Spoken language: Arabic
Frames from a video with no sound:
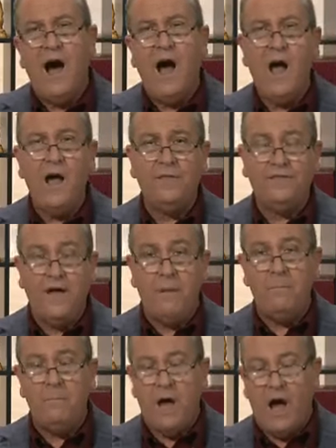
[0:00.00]

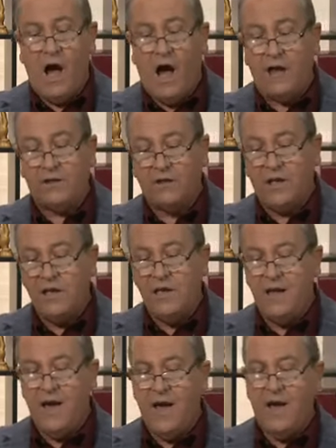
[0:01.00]
أعظم
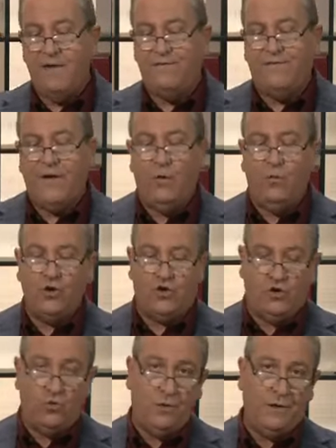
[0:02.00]
عطية في
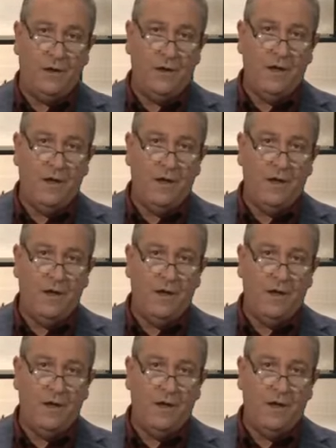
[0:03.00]
الوجود